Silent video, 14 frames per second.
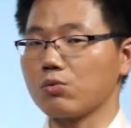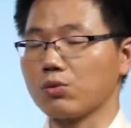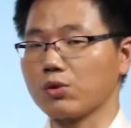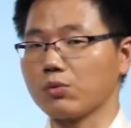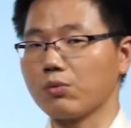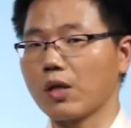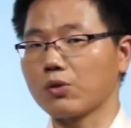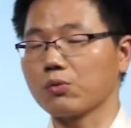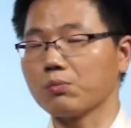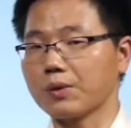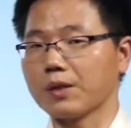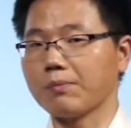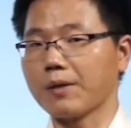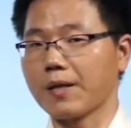组织文化中
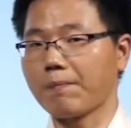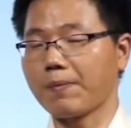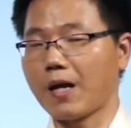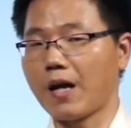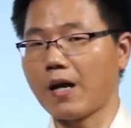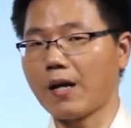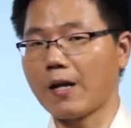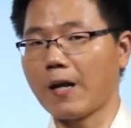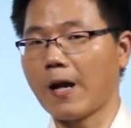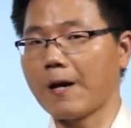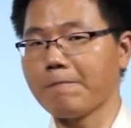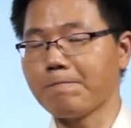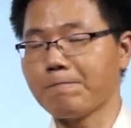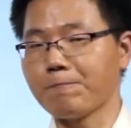匹配，
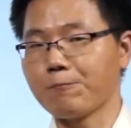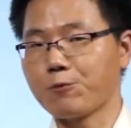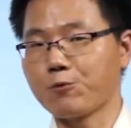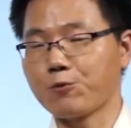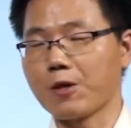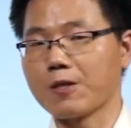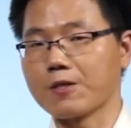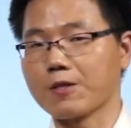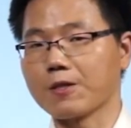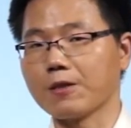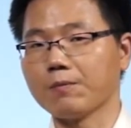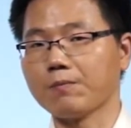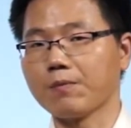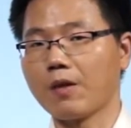来选
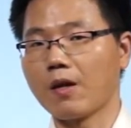择